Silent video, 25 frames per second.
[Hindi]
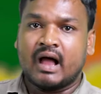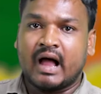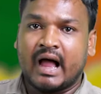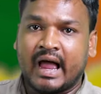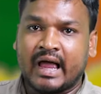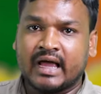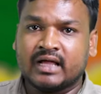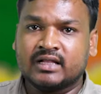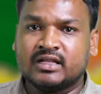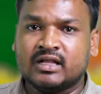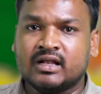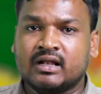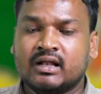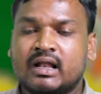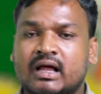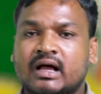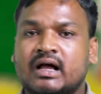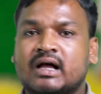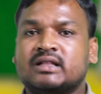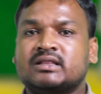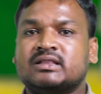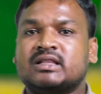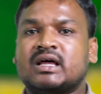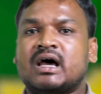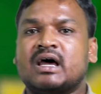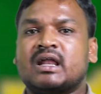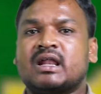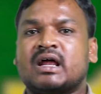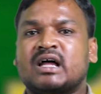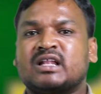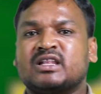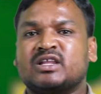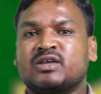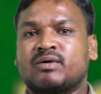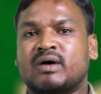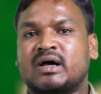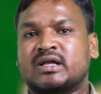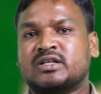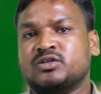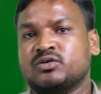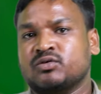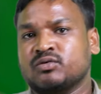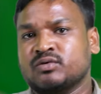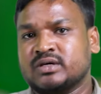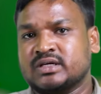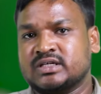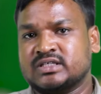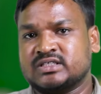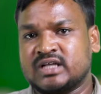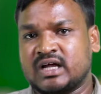आए दिन लगातार आदिवासियों
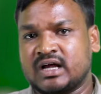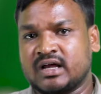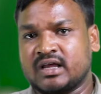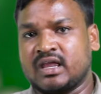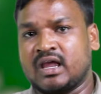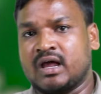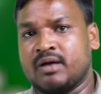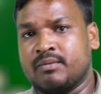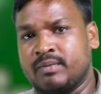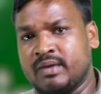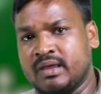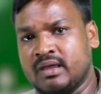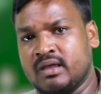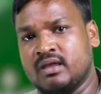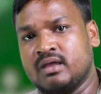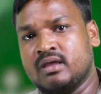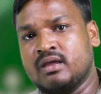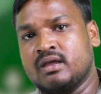की संख्या में